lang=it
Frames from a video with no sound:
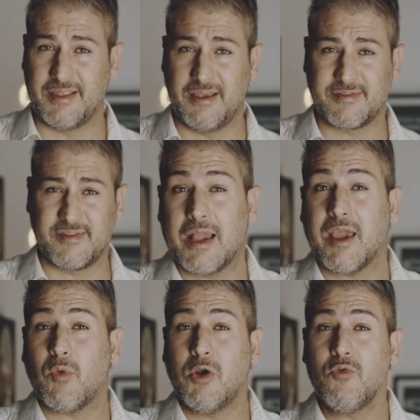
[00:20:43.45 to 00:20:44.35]
testa è
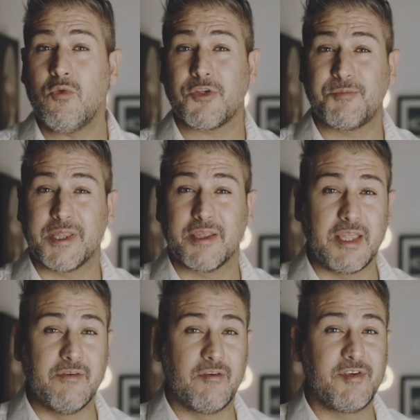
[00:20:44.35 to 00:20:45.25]
che qualunque
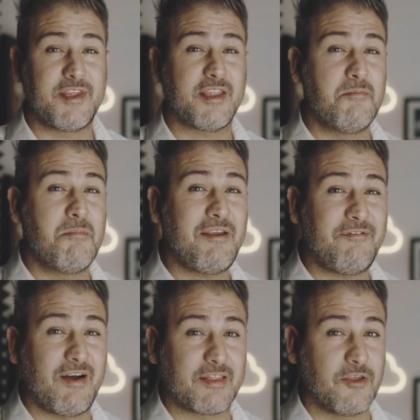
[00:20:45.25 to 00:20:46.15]
aspettativa vi siete mai
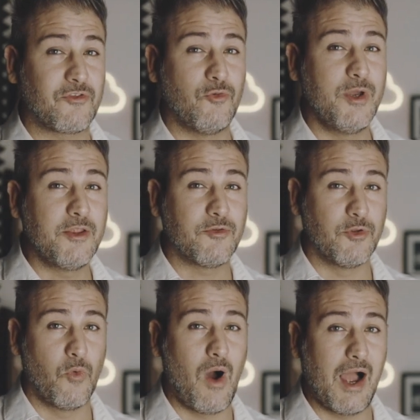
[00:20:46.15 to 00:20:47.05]
fatti su Into
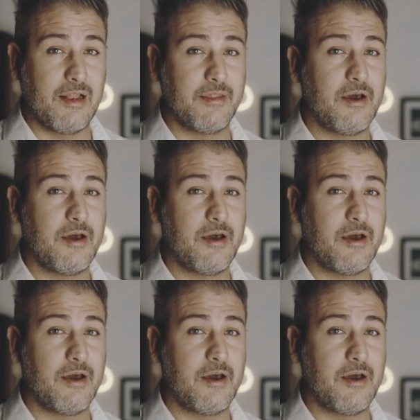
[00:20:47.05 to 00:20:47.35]
the Wild